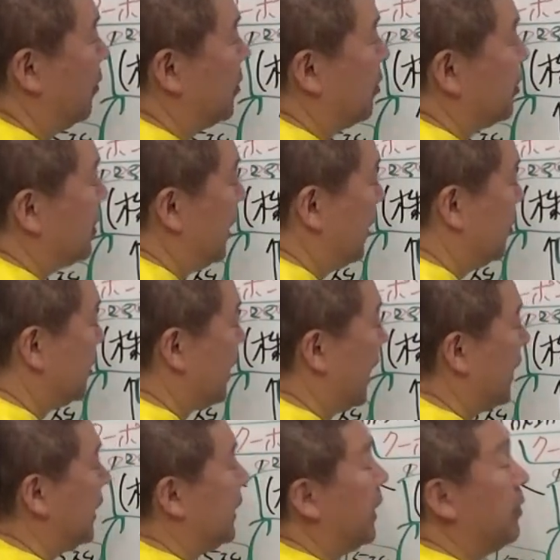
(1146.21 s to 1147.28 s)
落としていく、
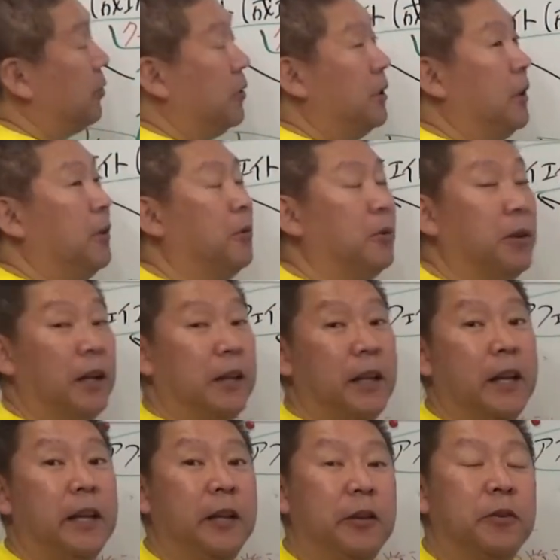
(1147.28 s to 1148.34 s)
下げていくっていうことが
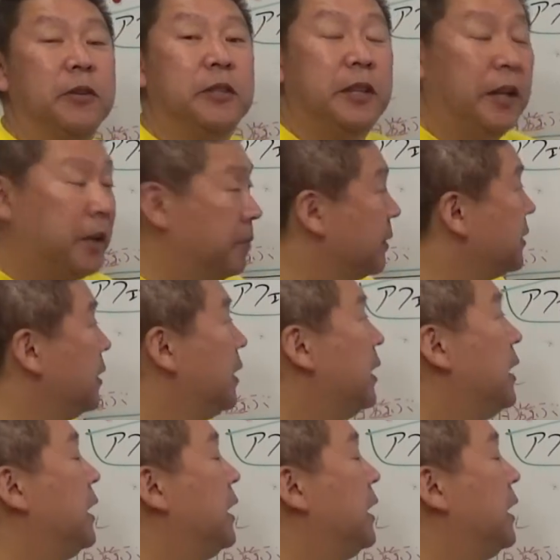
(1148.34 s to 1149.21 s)
できるようにしていきます。